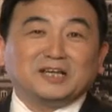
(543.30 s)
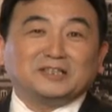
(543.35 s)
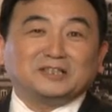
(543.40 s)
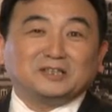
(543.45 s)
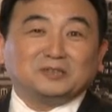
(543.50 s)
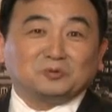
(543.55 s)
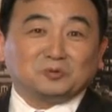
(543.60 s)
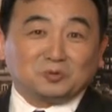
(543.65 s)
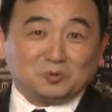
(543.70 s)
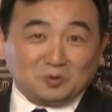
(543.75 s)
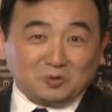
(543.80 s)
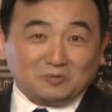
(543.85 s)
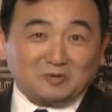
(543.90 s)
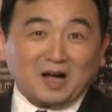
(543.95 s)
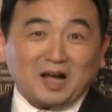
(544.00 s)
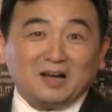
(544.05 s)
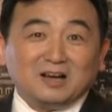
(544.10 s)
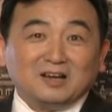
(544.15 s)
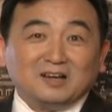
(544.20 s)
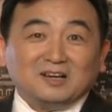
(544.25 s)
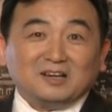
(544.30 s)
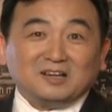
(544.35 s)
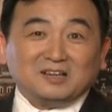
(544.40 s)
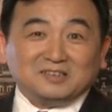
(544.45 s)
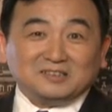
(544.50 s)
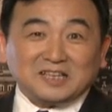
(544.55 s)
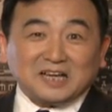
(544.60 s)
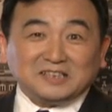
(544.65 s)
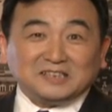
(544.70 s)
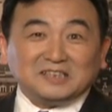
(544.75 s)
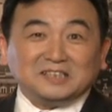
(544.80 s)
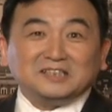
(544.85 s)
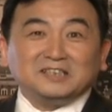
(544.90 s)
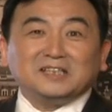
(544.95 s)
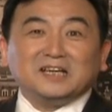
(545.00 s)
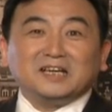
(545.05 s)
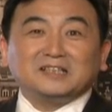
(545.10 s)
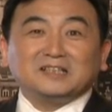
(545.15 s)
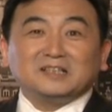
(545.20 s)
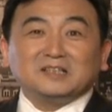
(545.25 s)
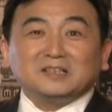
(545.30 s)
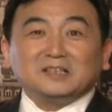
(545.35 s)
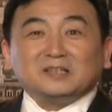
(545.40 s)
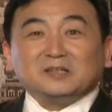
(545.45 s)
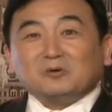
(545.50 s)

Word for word: 键的一种说法。而在今天呢，